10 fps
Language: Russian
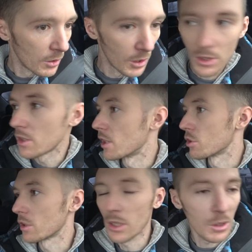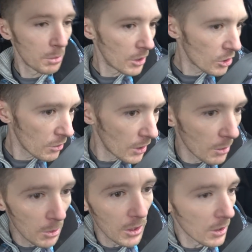Я не знаю, что-то я так
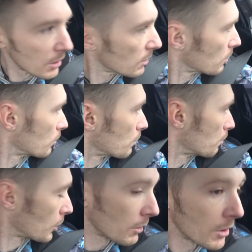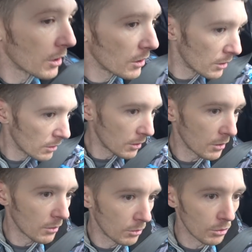переживаю, бля. Это первый,
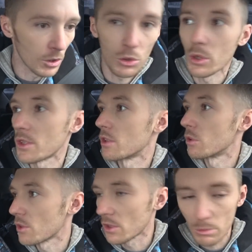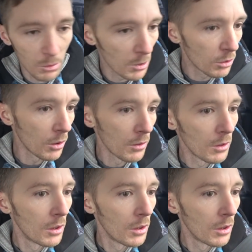ну, настолько серьезный мой мотор